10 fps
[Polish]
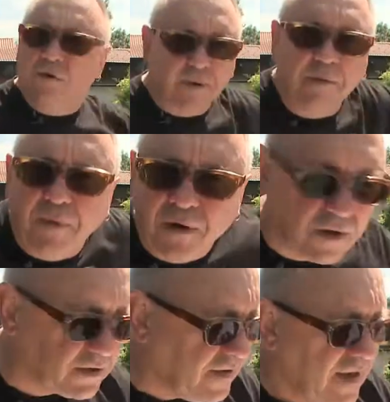dobrej
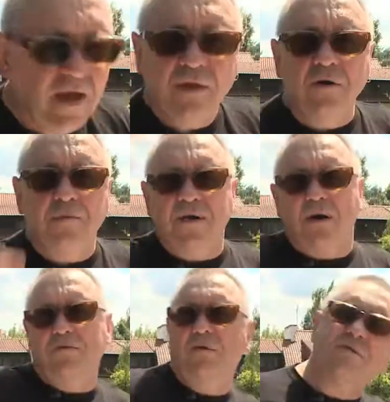pogody, dobrych
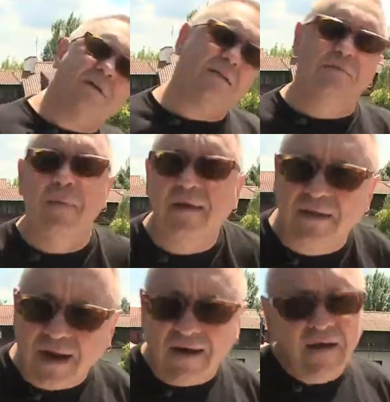autostrad,
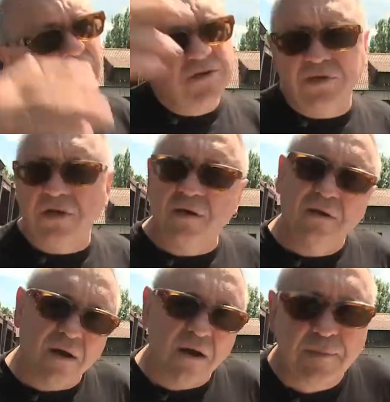metra, czy
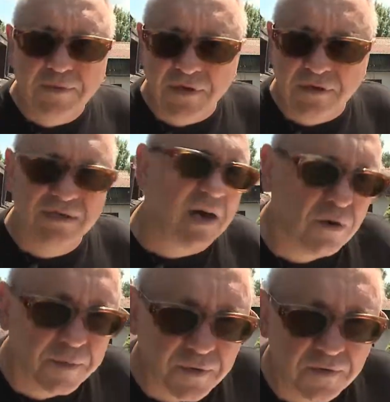lepszych
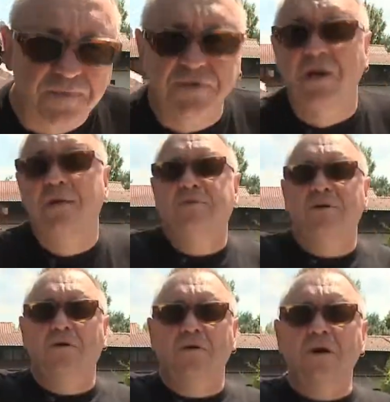zarobków, czy
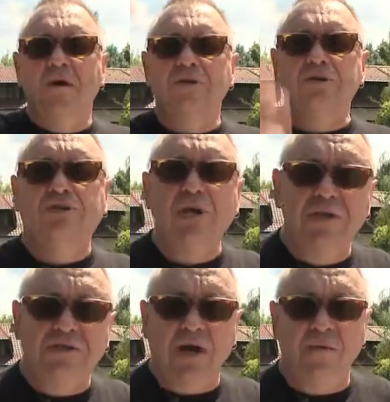lepszego
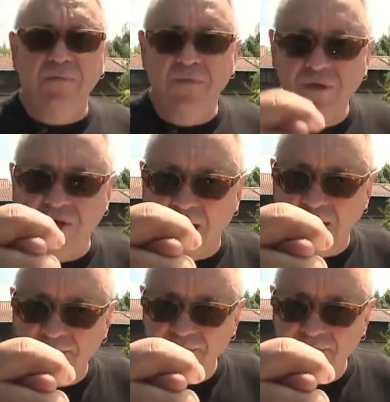życia. Tyle.